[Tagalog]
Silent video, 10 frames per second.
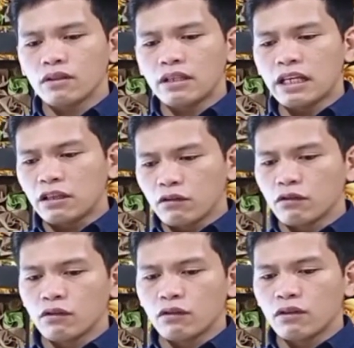
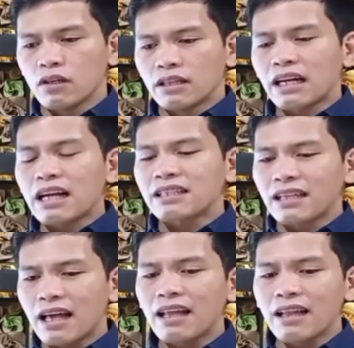ito
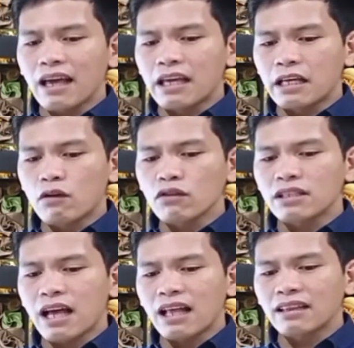nakasalalay kung
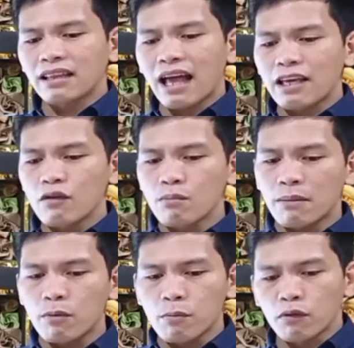saan tayo
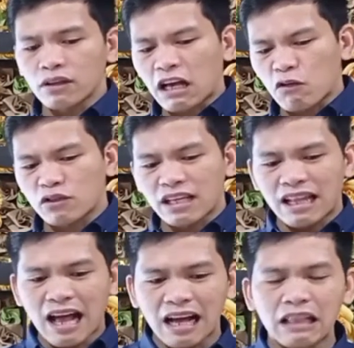mapupunta, kung sa
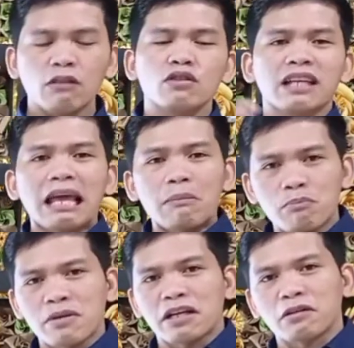langit o sa
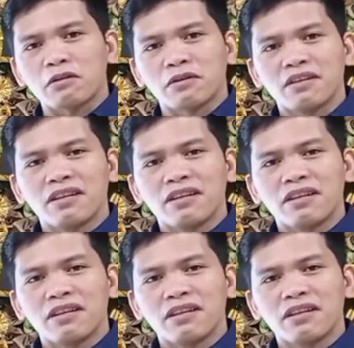impyerno.